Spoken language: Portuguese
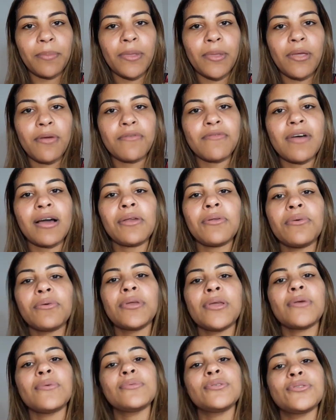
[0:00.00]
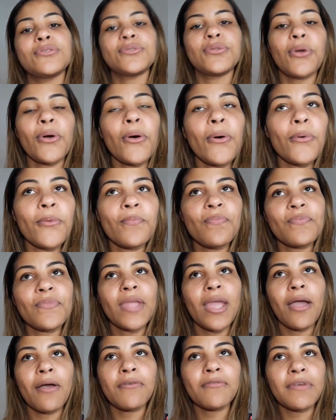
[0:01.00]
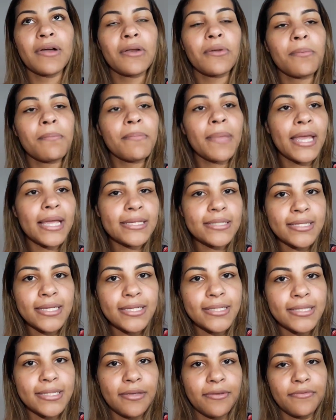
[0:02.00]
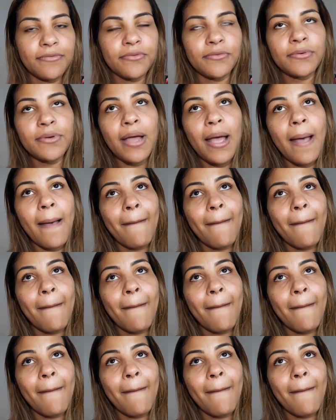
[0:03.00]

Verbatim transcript: Porque o valor que eu estou é um valor bem acessível,